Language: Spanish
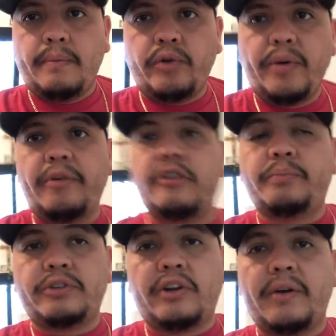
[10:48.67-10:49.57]
bueno amigos,
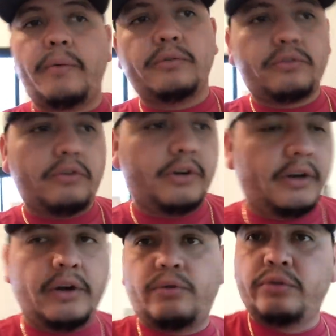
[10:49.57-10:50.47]
pues ahora vamos
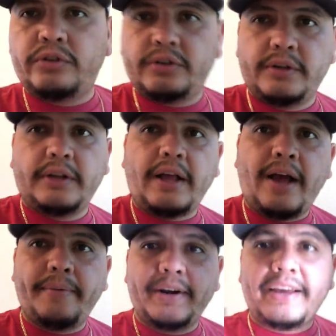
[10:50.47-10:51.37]
con el bus
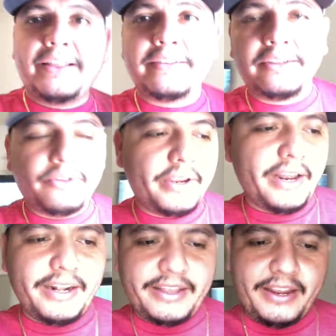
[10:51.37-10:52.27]
a ver qué anda haciendo
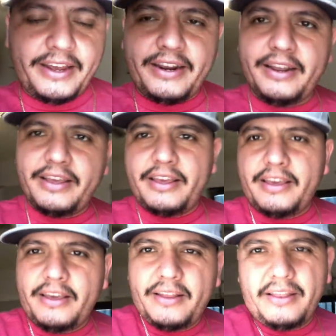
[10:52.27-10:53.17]
allá en el taller.
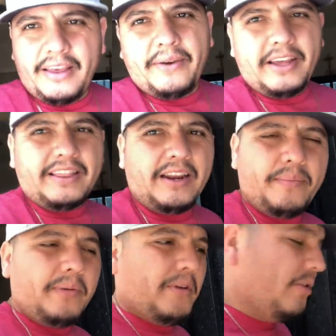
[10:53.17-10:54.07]
Debe andar
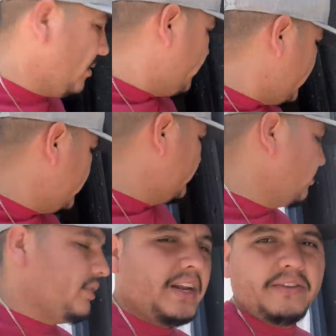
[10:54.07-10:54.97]
imprimiendo papeles
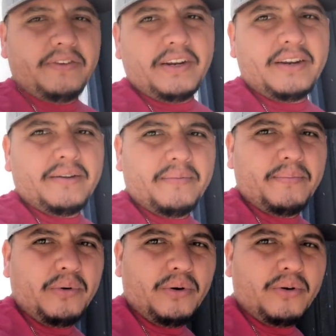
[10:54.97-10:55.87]
Ecotransfer
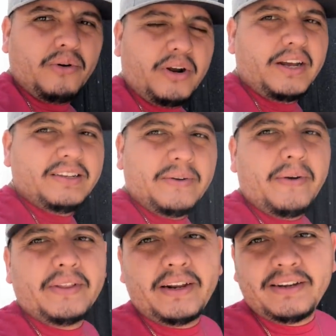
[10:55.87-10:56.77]
por lo que se va a
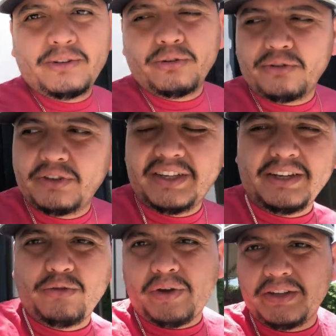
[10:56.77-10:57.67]
vender en estos dos días
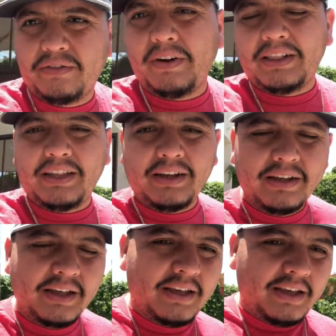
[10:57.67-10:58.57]
que todavía hace falta.
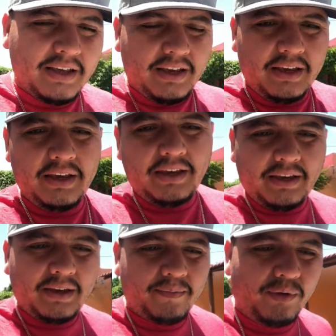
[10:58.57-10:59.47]

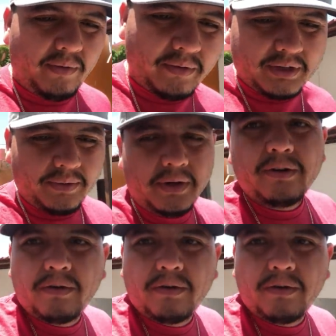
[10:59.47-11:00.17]
Y pues vamos a ver